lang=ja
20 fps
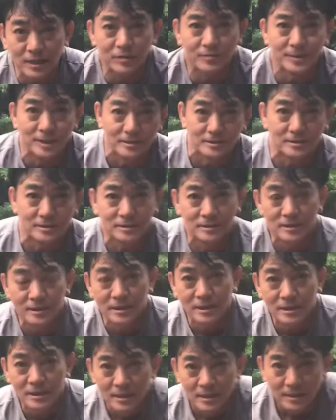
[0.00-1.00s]
曜日です。
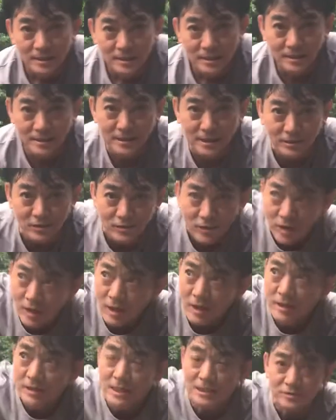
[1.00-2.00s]
え先ほど
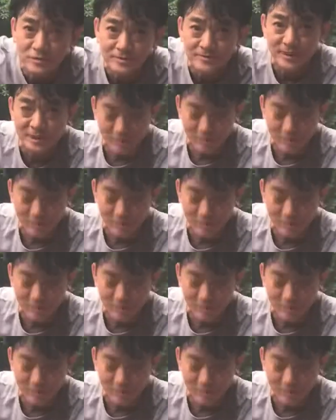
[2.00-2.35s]
活動時まで